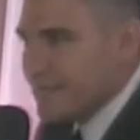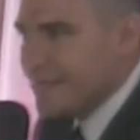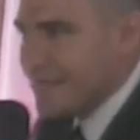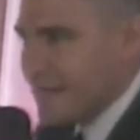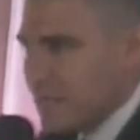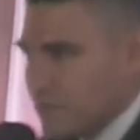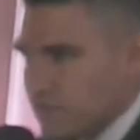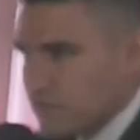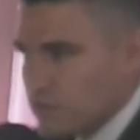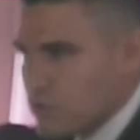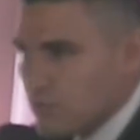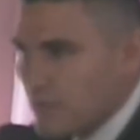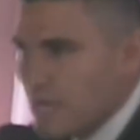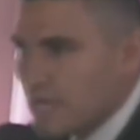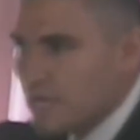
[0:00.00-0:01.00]

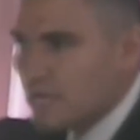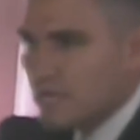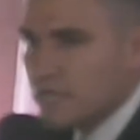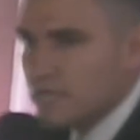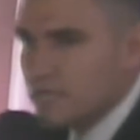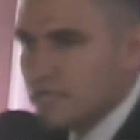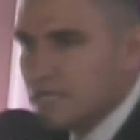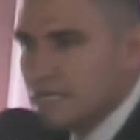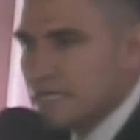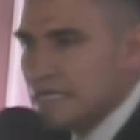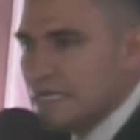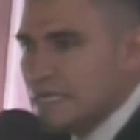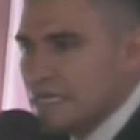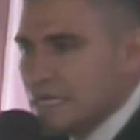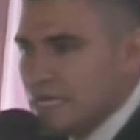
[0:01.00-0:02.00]
transformar
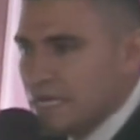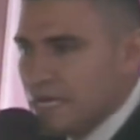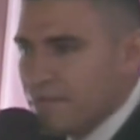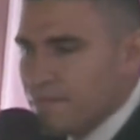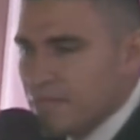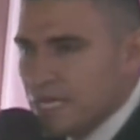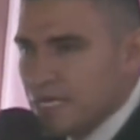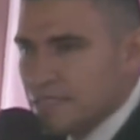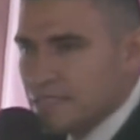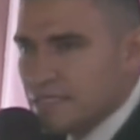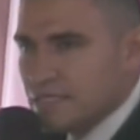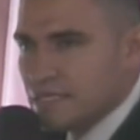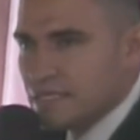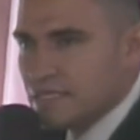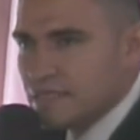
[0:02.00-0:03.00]
el
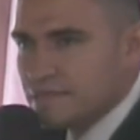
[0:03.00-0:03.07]
ambiente